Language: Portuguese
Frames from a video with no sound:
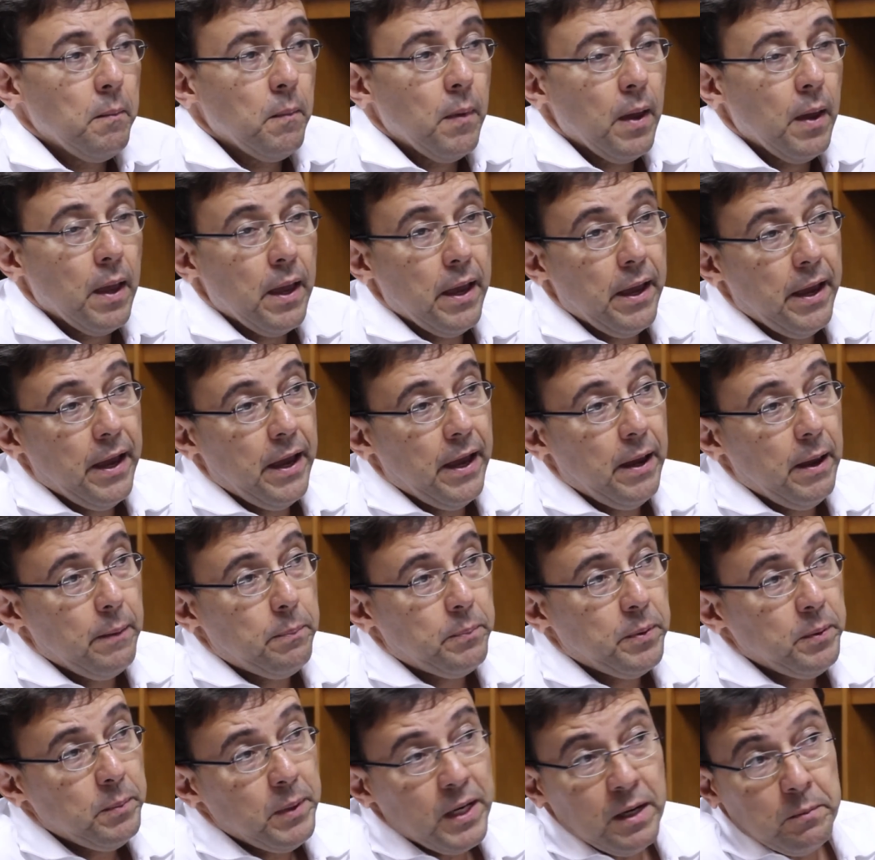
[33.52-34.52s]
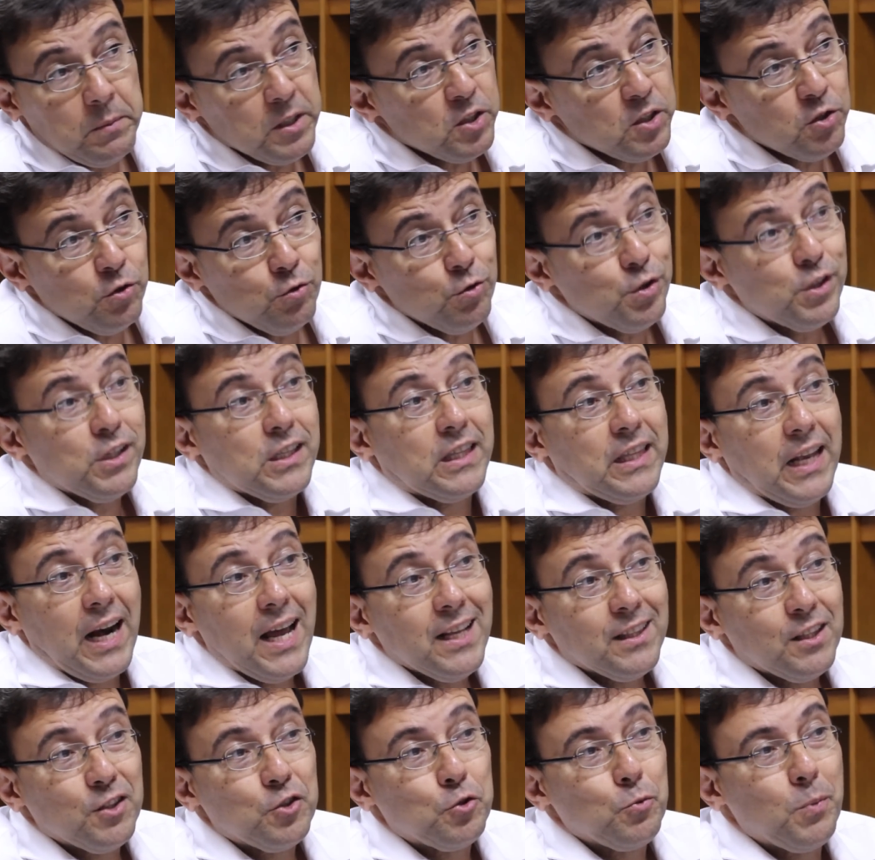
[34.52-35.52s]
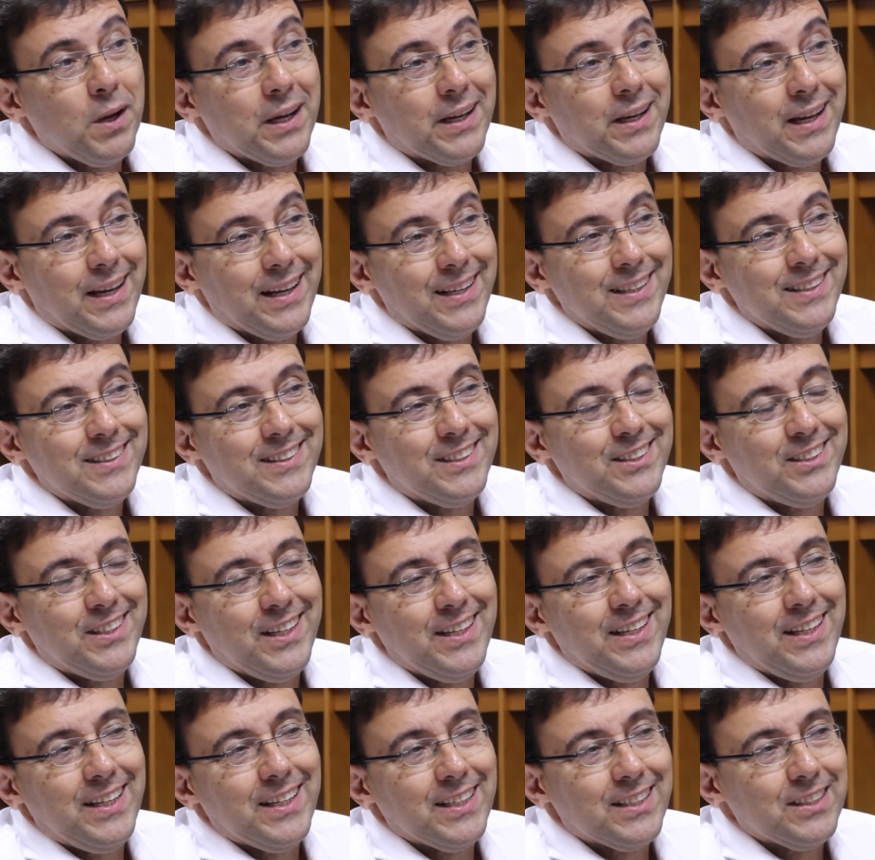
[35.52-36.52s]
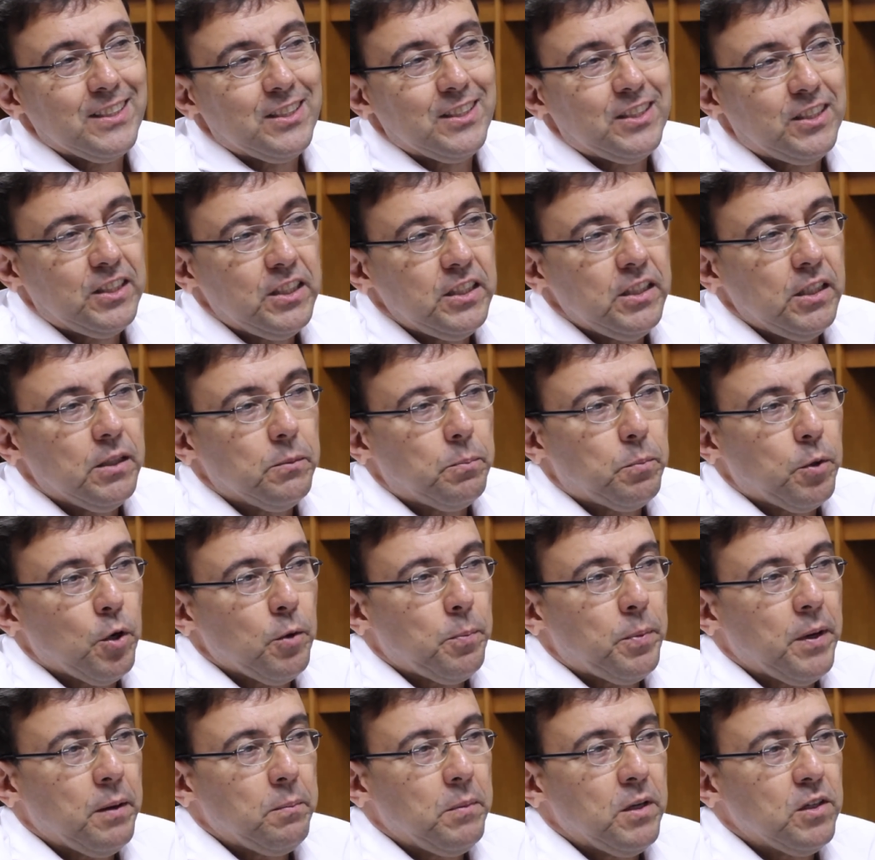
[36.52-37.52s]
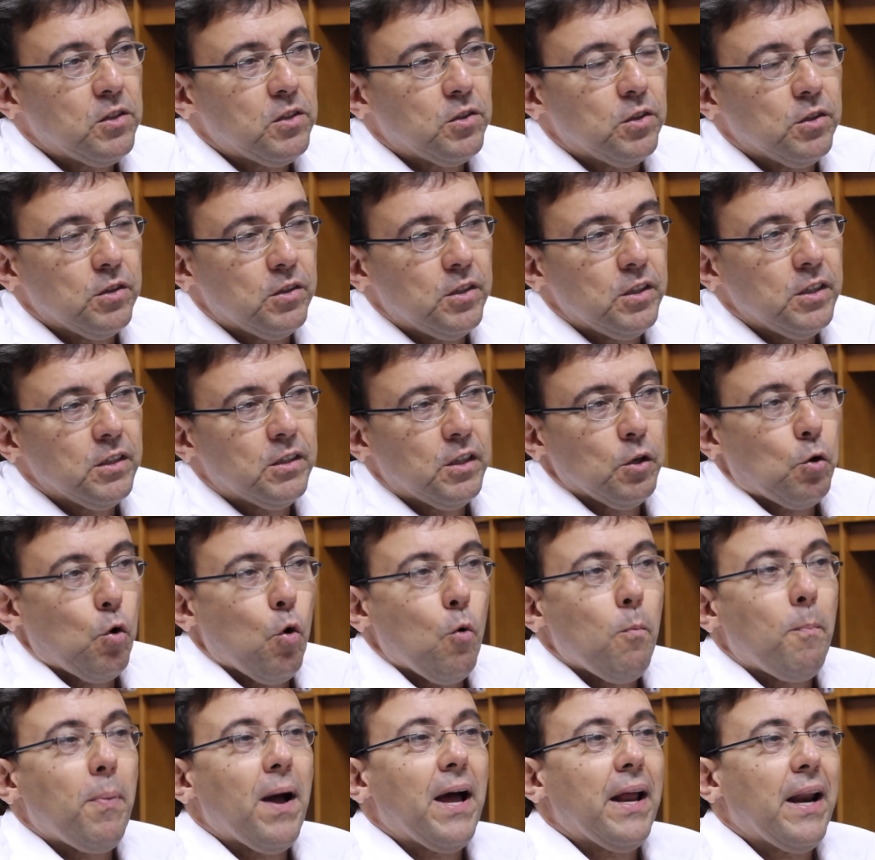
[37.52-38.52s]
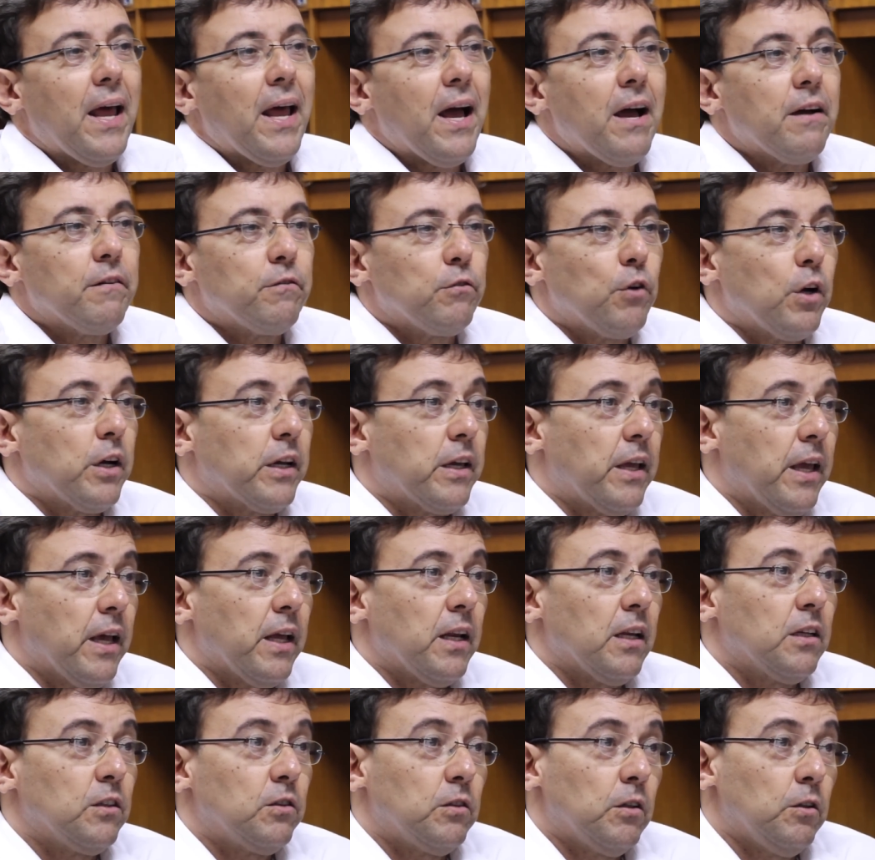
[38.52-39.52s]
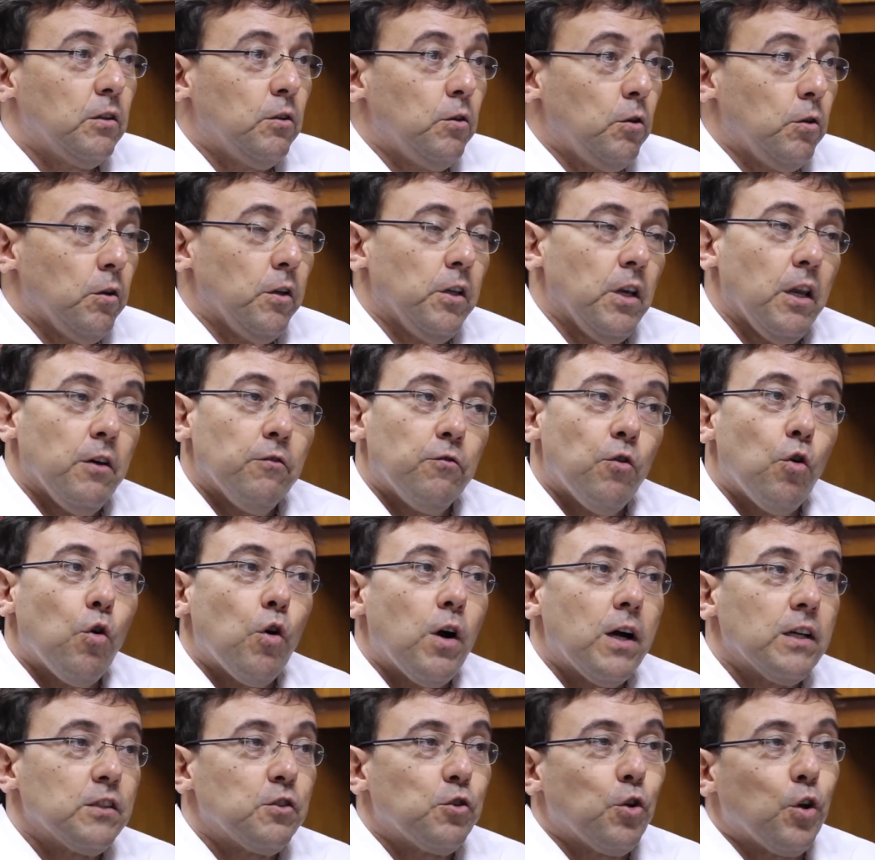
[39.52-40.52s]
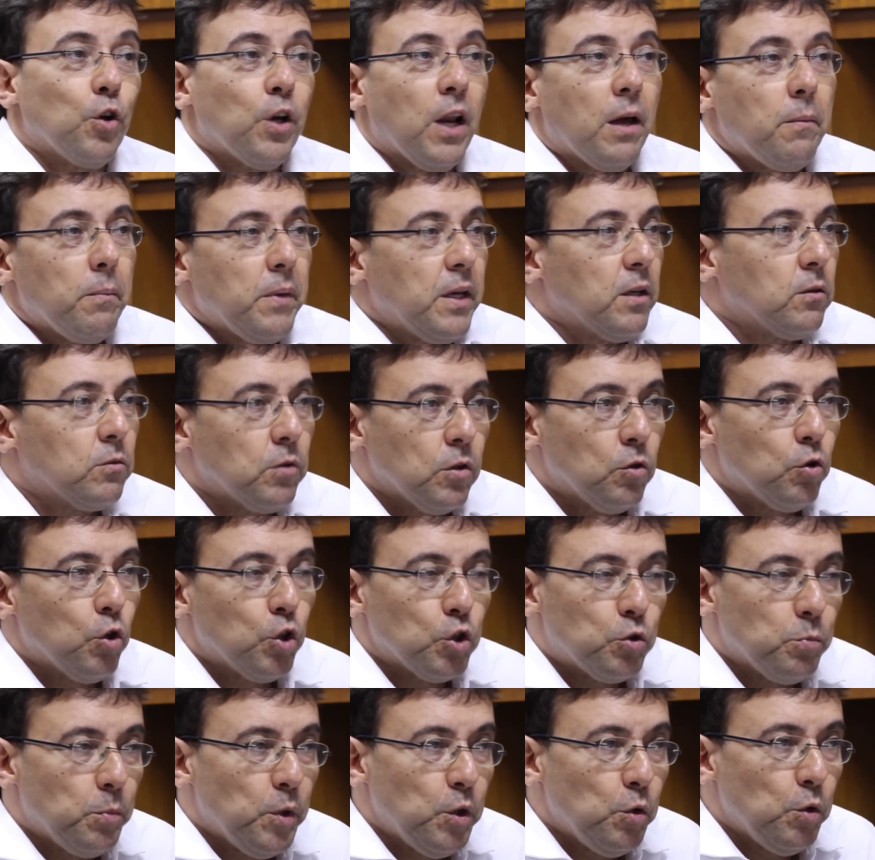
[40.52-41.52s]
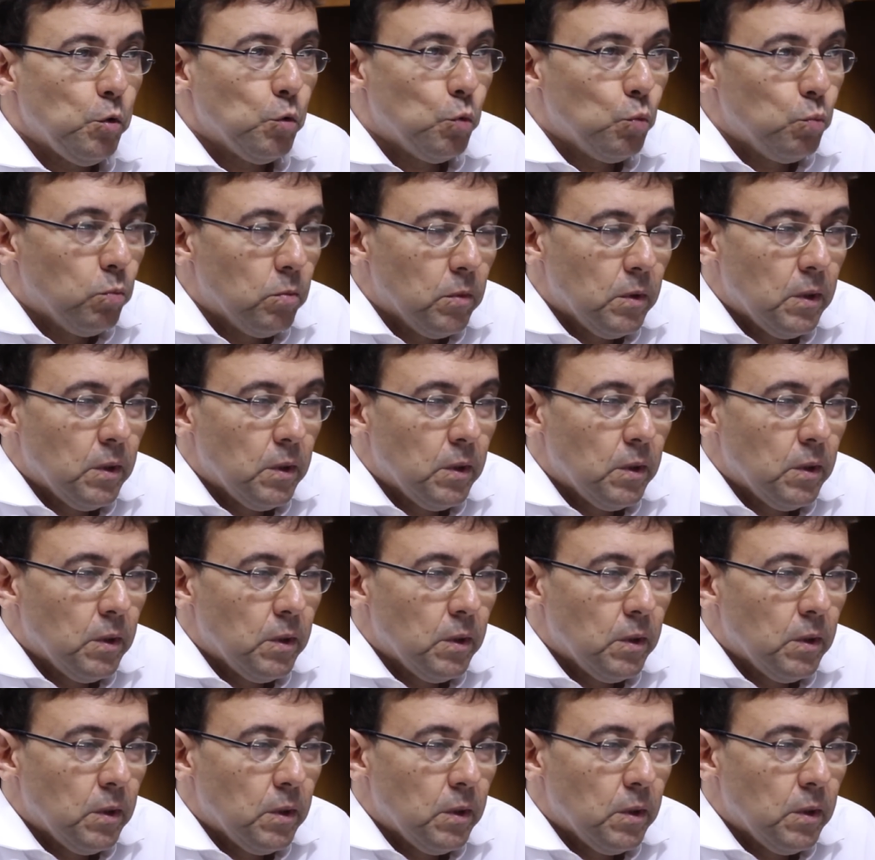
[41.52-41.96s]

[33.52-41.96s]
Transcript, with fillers: É, primeiramente, não se trata de uma crise de energia propriamente dita e comparável àquela que levou ao racionamento em 2001